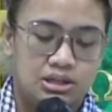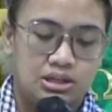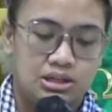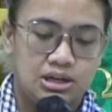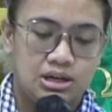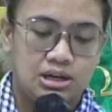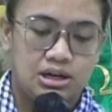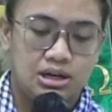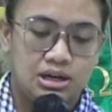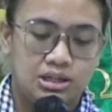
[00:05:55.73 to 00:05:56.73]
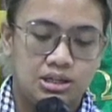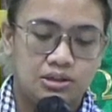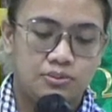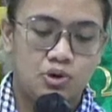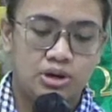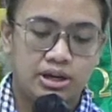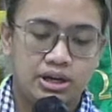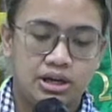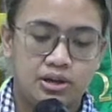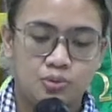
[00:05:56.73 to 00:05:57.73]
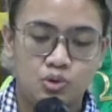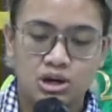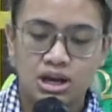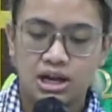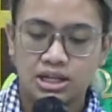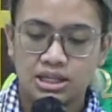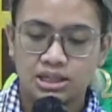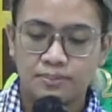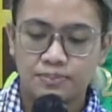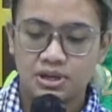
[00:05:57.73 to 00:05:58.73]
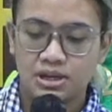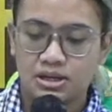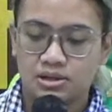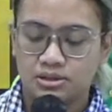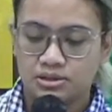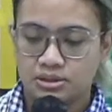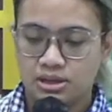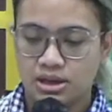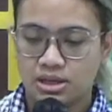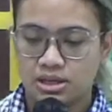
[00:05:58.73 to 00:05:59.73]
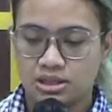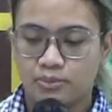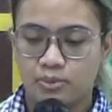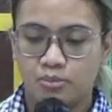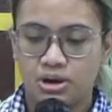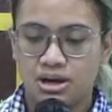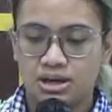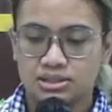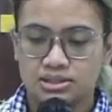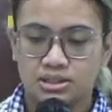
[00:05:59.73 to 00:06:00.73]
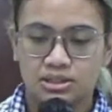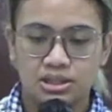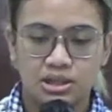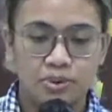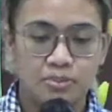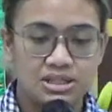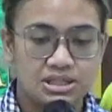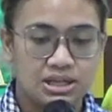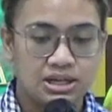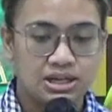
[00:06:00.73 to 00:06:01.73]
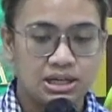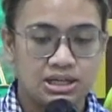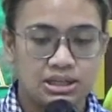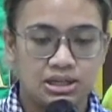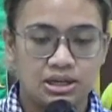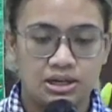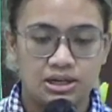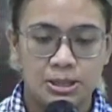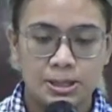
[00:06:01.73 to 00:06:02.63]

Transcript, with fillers: Nah, adik-adik boleh buka Alkitabnya ya, kita membahas, kita membaca ayat yang